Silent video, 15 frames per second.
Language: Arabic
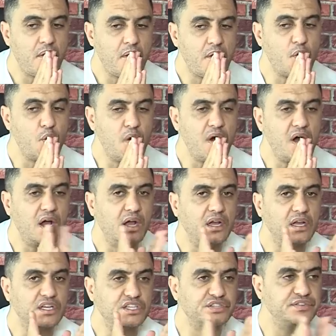هو
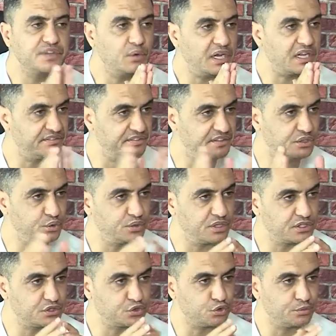آه، شفنا واحد الفيديو
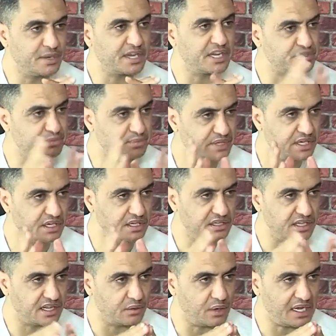ديال سوما كتبكي
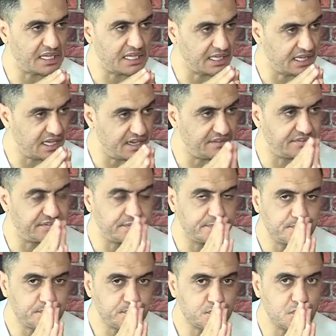دايره واحد اللايف
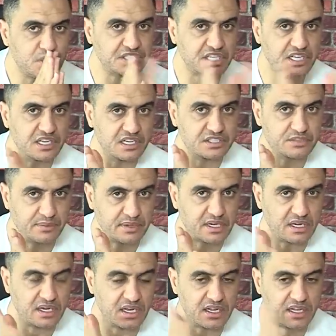آه،
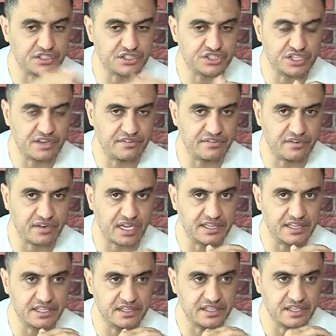تبارك الله راه تشاف في
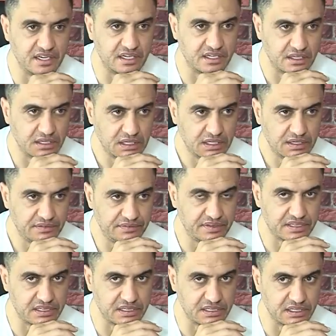القناه ديالك
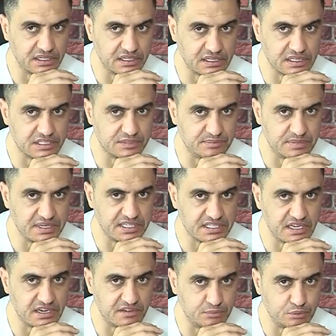فات 300
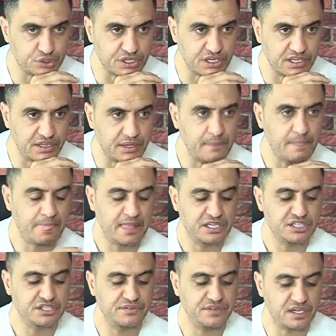الف مشاهده
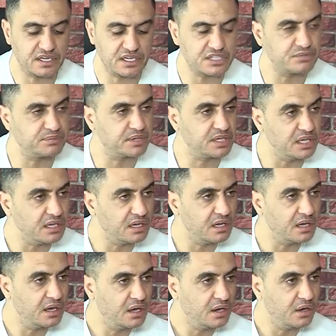شفناك كتبكي
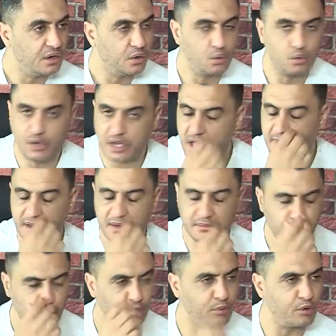وكامله
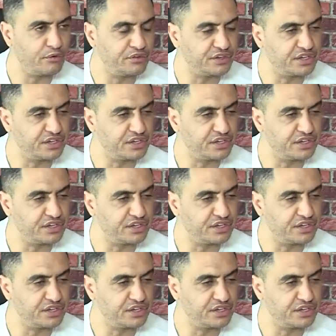مضروبه وفيك